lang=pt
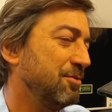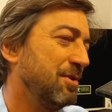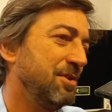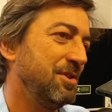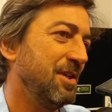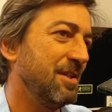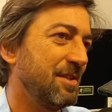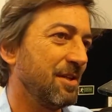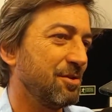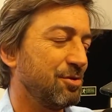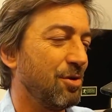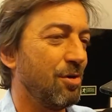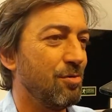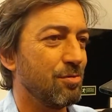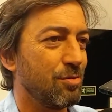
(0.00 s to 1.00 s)
não adianta
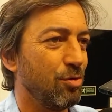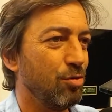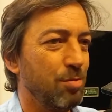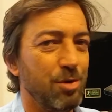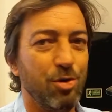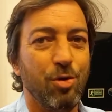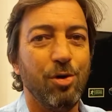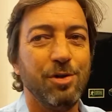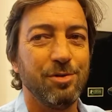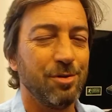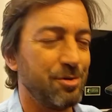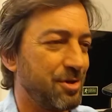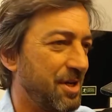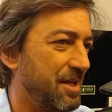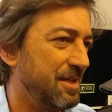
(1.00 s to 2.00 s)
só um clube, dois
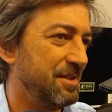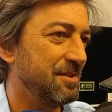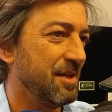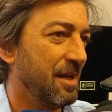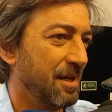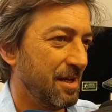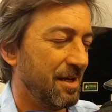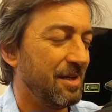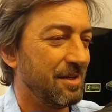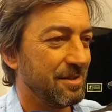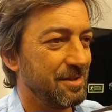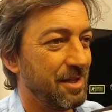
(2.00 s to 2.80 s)
ou três uh,